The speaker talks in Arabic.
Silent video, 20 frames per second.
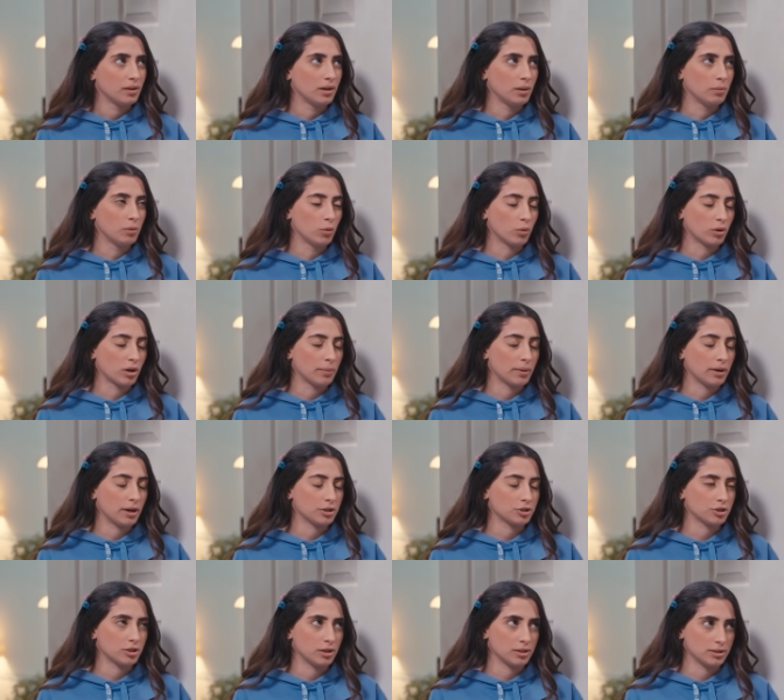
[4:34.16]
لا ما هو كمان
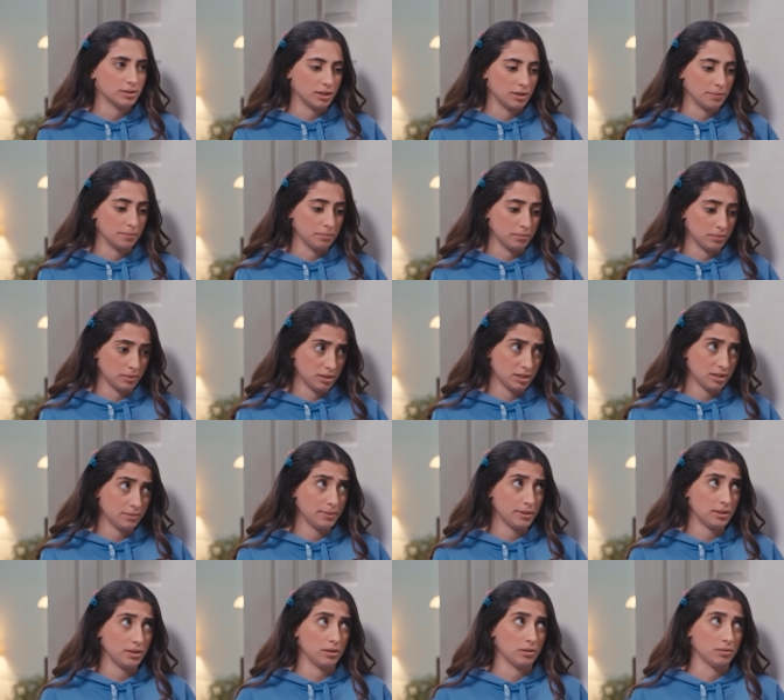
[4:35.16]
عشان استلم من
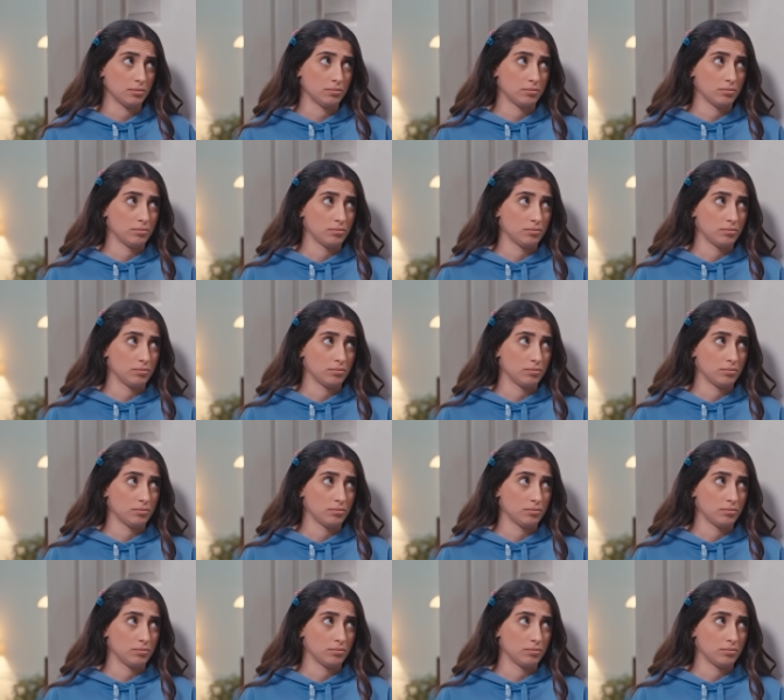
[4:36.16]
نسبتي